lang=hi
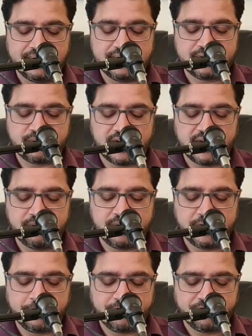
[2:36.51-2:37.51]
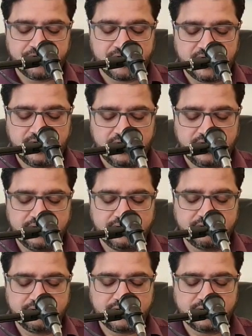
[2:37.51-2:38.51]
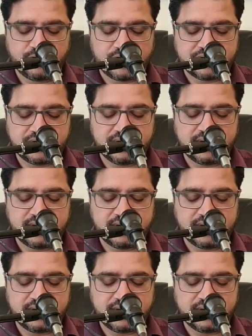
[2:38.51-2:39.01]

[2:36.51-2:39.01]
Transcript: इस बारे में क्वेश्चन